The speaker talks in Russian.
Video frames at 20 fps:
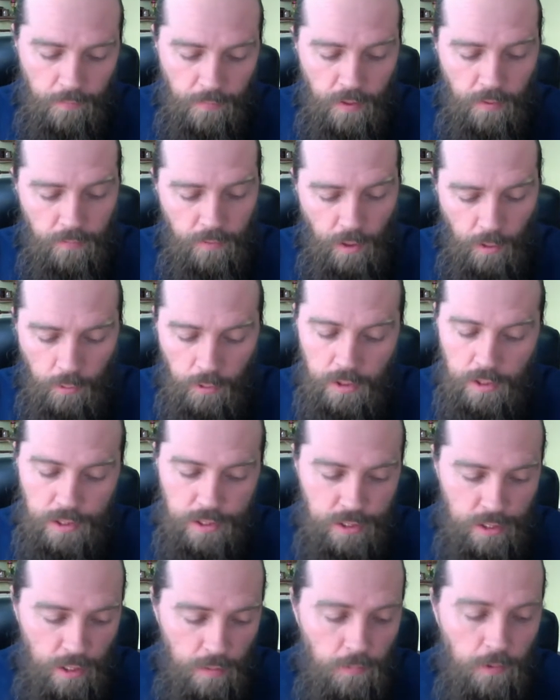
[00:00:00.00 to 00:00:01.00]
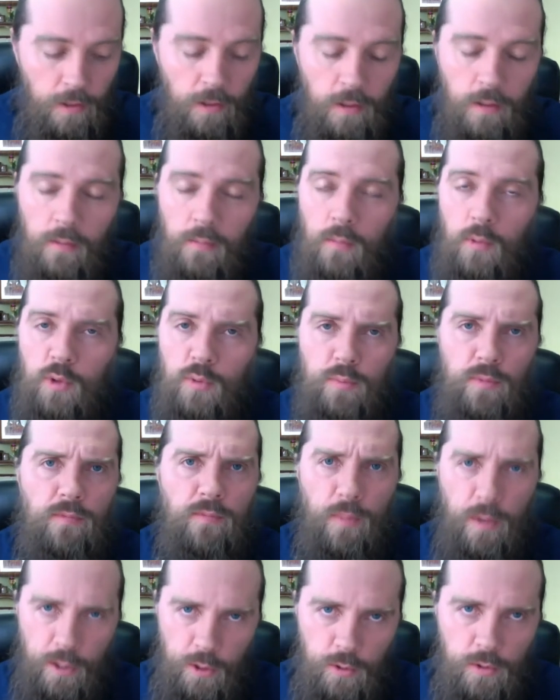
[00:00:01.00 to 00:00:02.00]
в какой-то степени, может быть, в
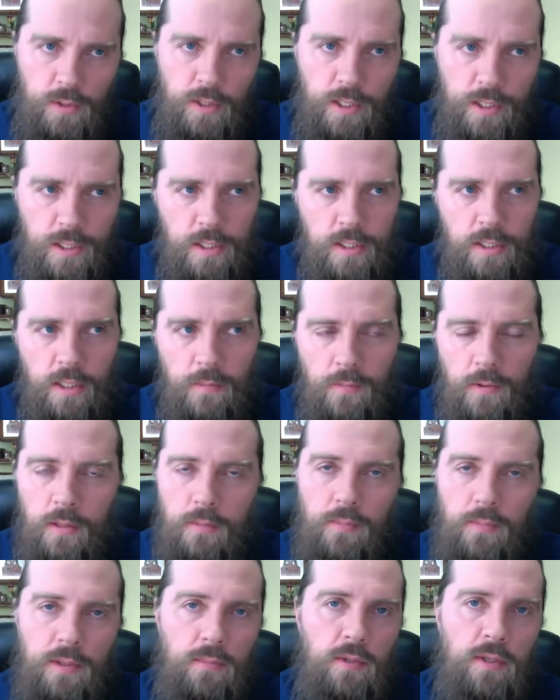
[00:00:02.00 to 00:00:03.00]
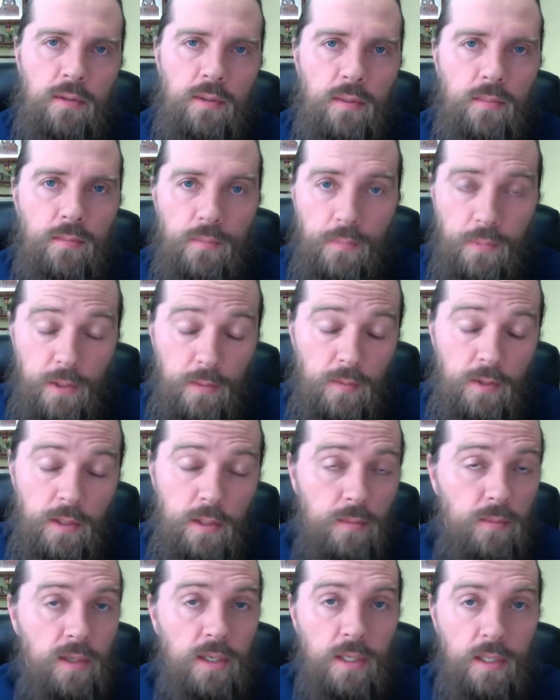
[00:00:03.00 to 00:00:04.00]
большой даже степени применим,
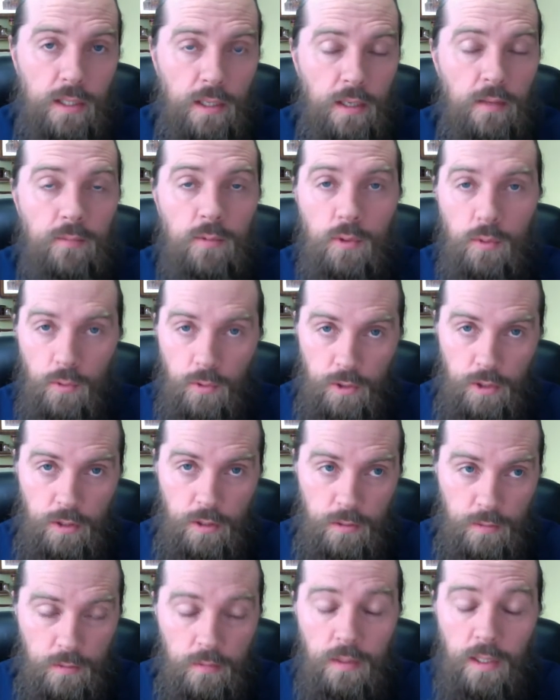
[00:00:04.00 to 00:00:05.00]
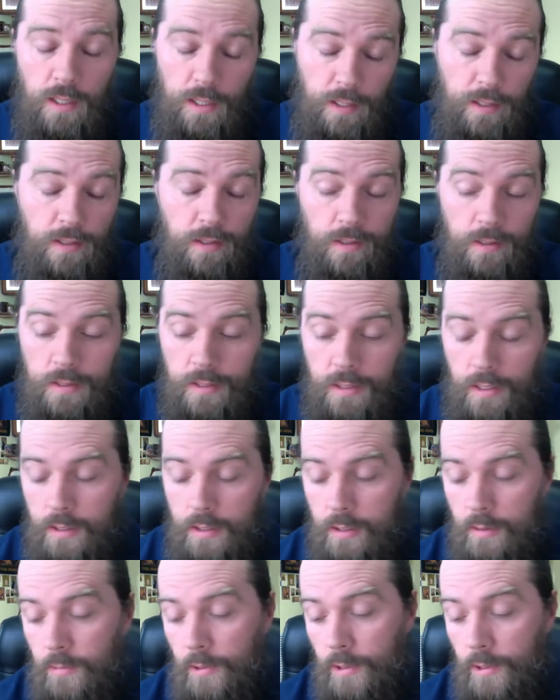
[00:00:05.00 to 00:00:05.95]
применимо и к нам тоже, как к организации.